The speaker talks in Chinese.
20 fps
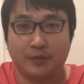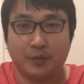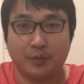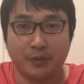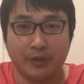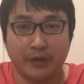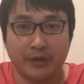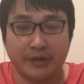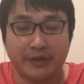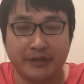
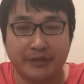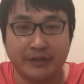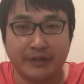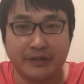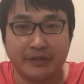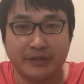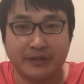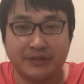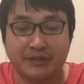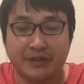我要给
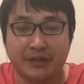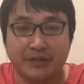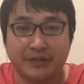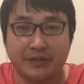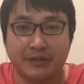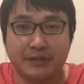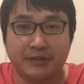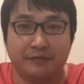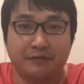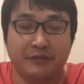大家讲一
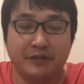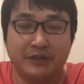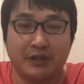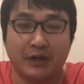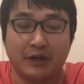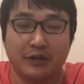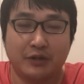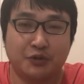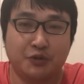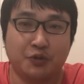个非
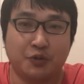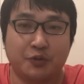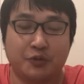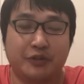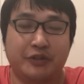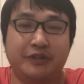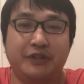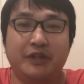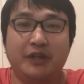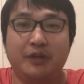常耸
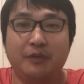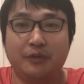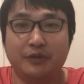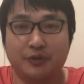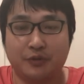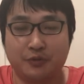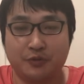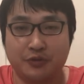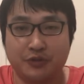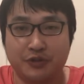人听闻
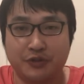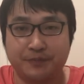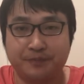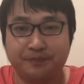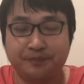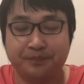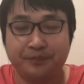的故事。